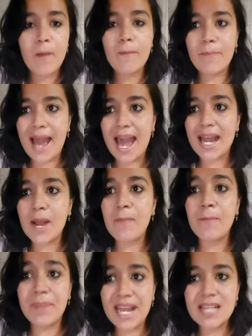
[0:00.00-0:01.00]
para
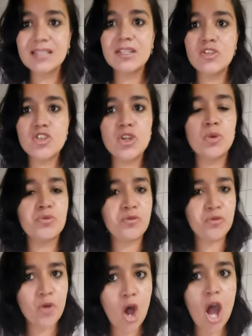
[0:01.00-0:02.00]
presidir o
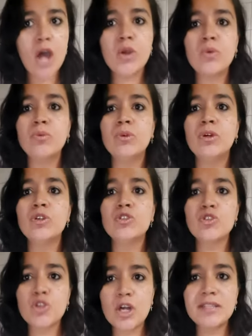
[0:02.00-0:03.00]
Fórum
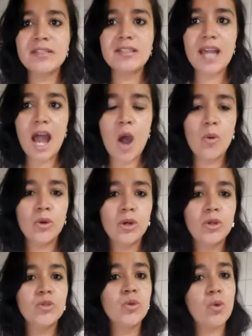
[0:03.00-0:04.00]
Social
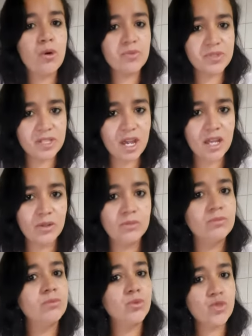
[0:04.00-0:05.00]
do Conselho
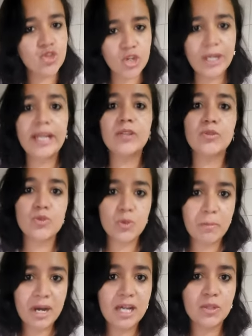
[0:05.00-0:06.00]
dos Direitos
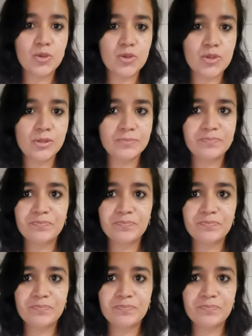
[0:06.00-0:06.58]
Humanos.